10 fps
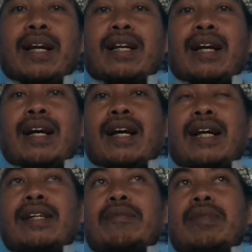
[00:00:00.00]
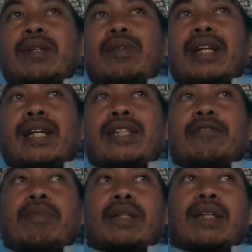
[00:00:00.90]
akan menguraikan
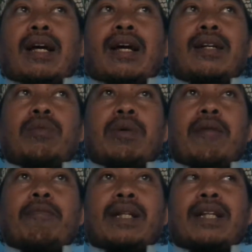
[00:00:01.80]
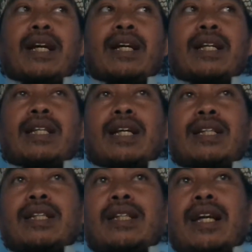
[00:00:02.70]
sepatah dua patah
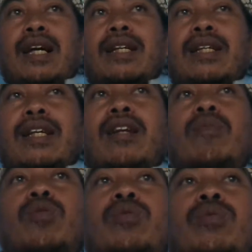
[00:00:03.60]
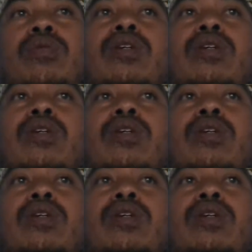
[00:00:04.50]
kata tentang ilmu